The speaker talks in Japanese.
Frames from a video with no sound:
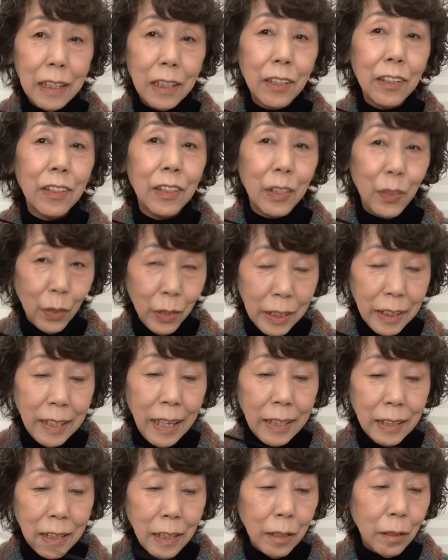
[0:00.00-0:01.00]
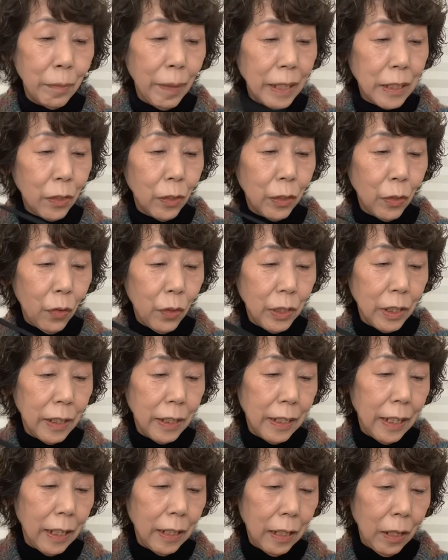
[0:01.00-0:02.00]
すぐ取り出せる場所に入
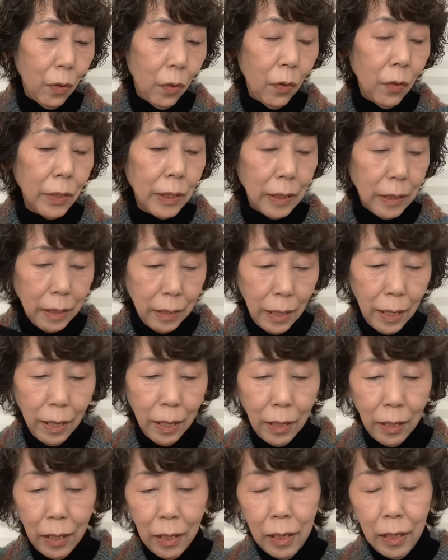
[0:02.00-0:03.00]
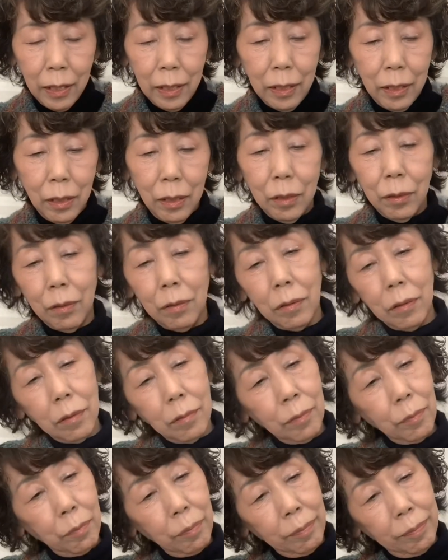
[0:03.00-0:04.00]
れておいて、えー
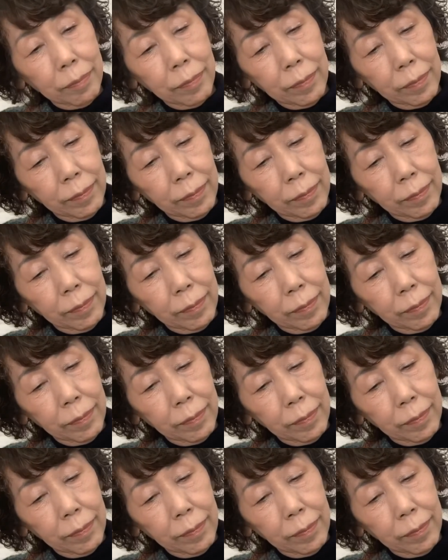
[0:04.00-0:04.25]
うん、